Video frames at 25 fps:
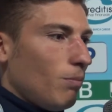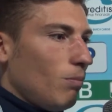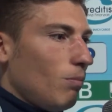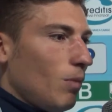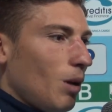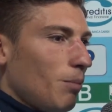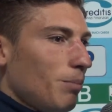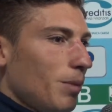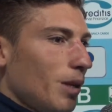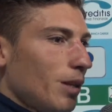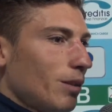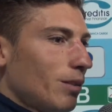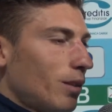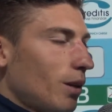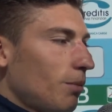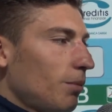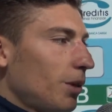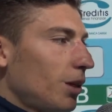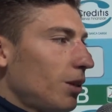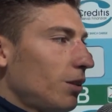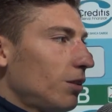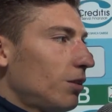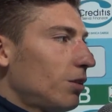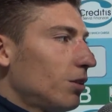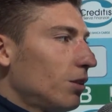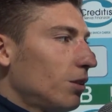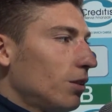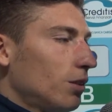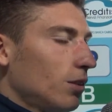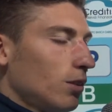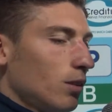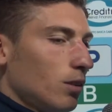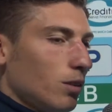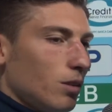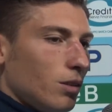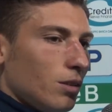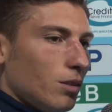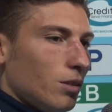
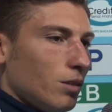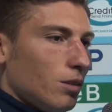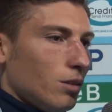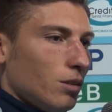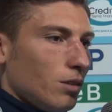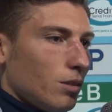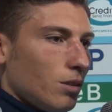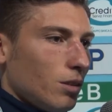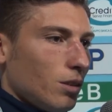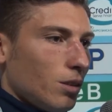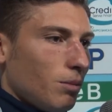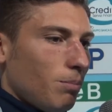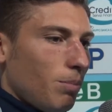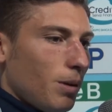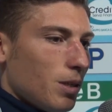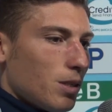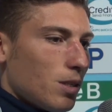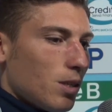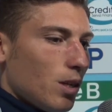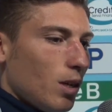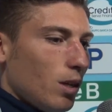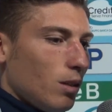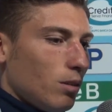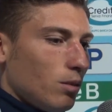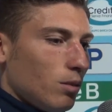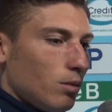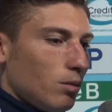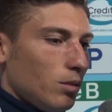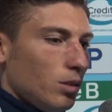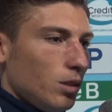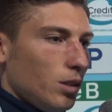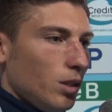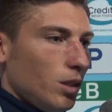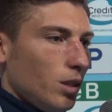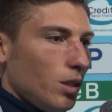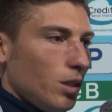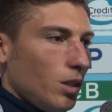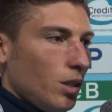l'ambientamento passato,
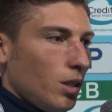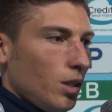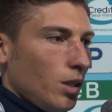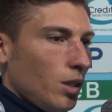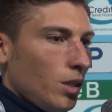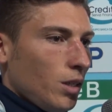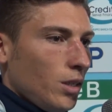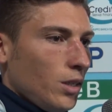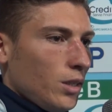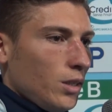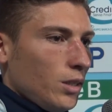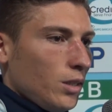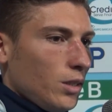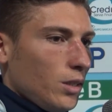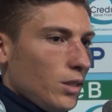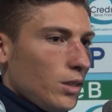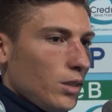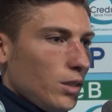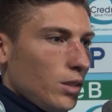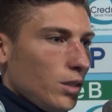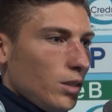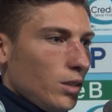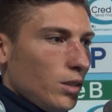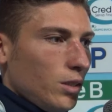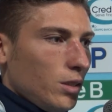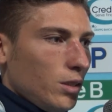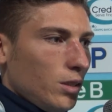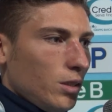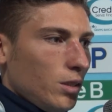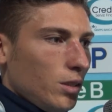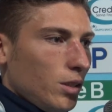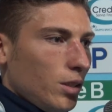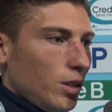quindi eh,